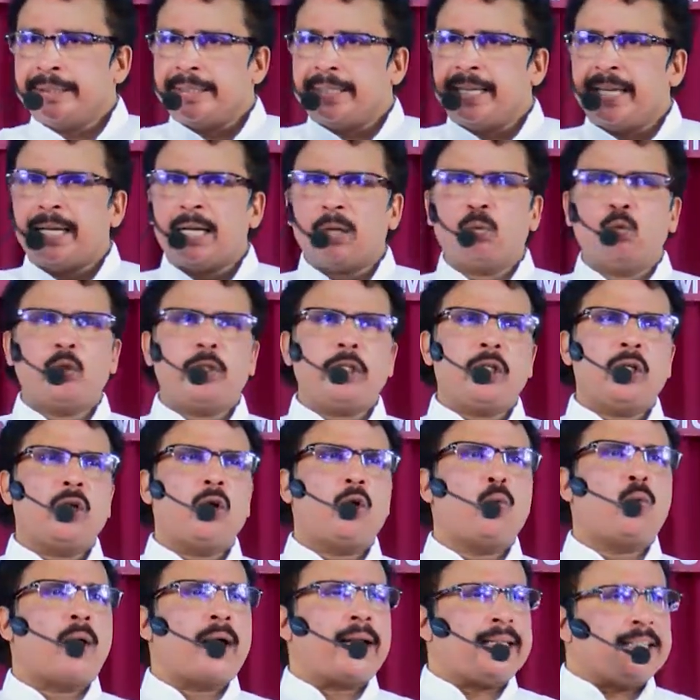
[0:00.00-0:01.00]
దేవునిలో
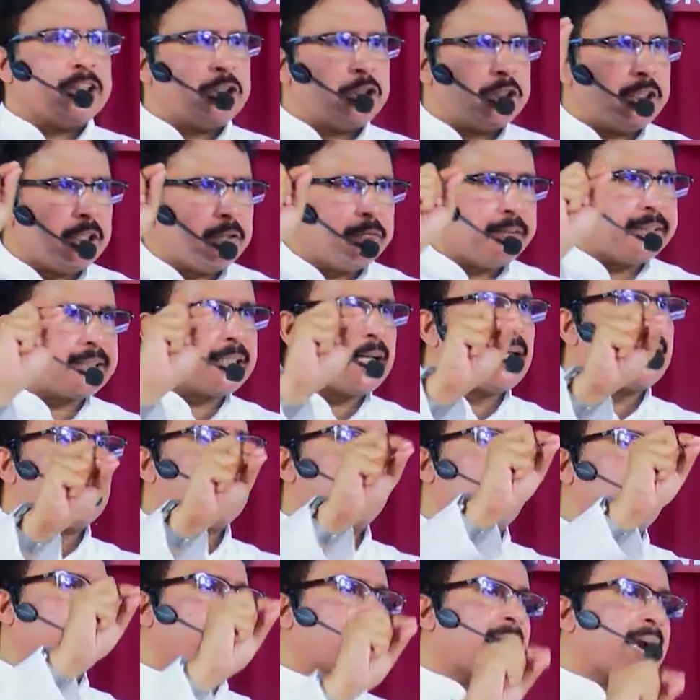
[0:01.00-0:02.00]
వారి
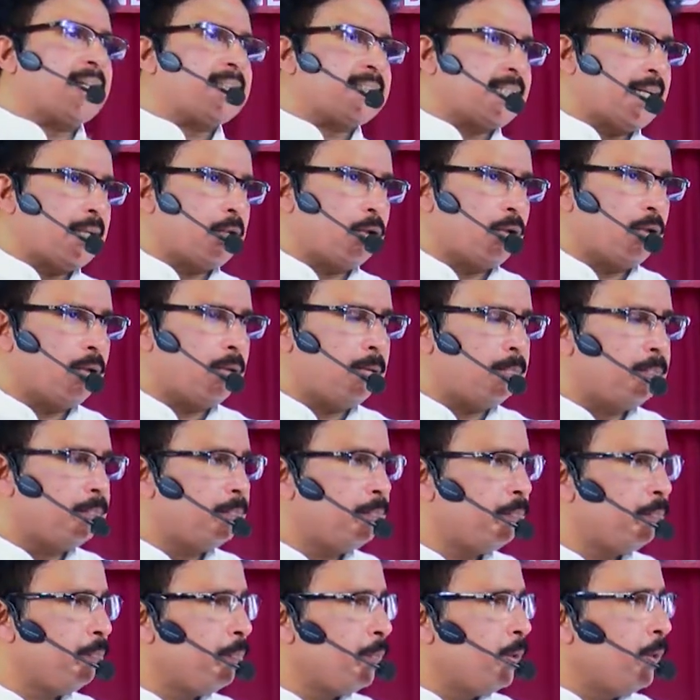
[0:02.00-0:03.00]
జీవితాలను కడతాడో
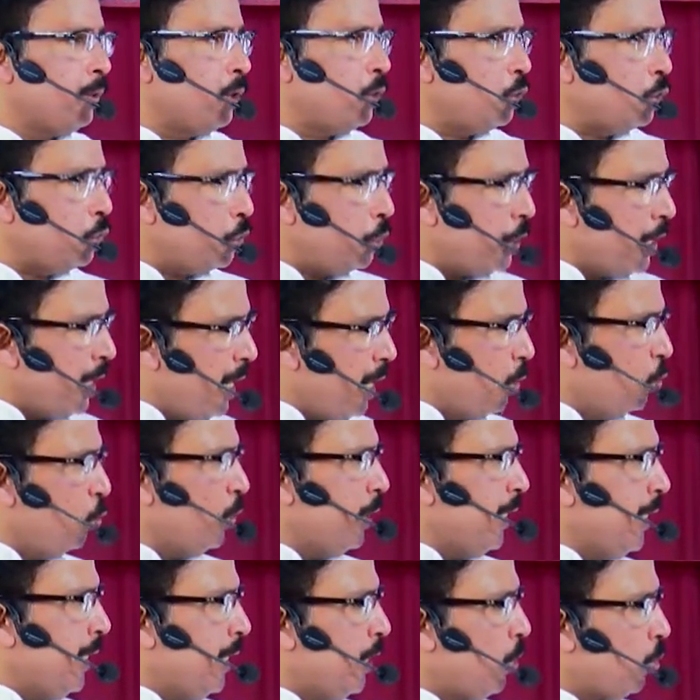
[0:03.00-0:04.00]

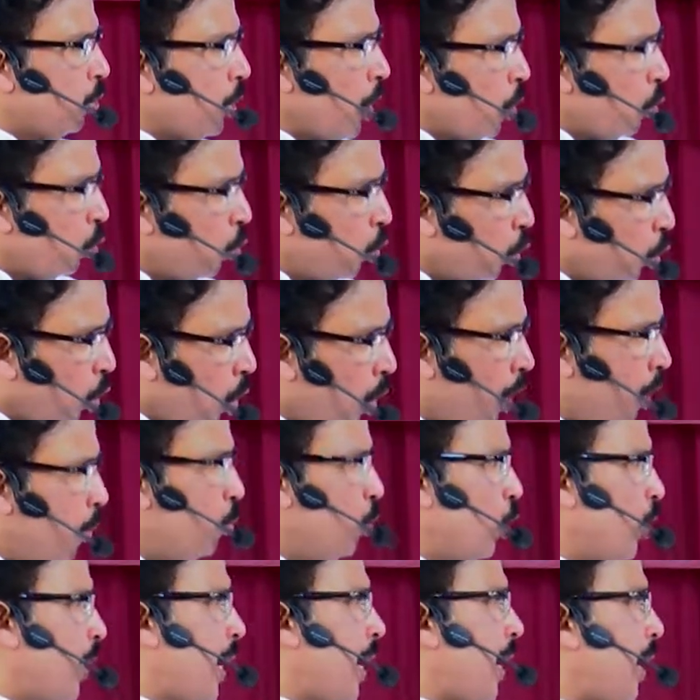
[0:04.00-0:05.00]
దేవుని యొక్క
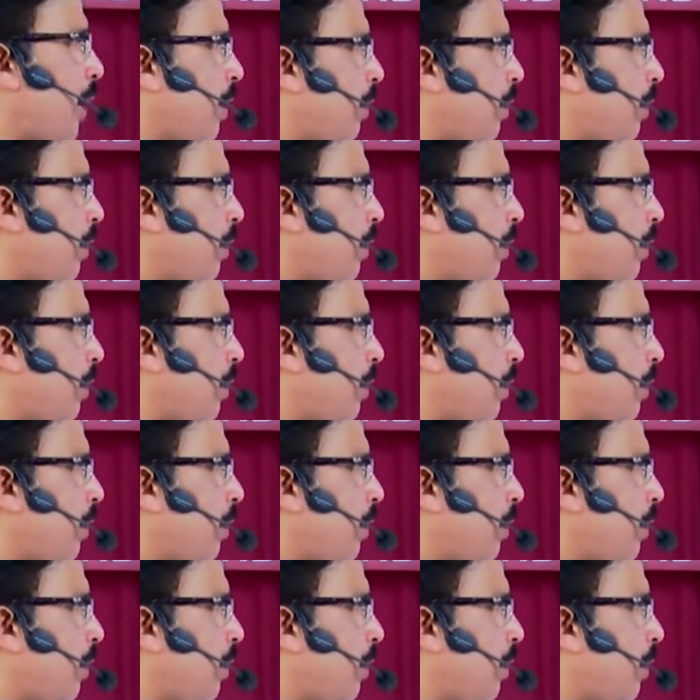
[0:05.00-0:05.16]
గృహముగా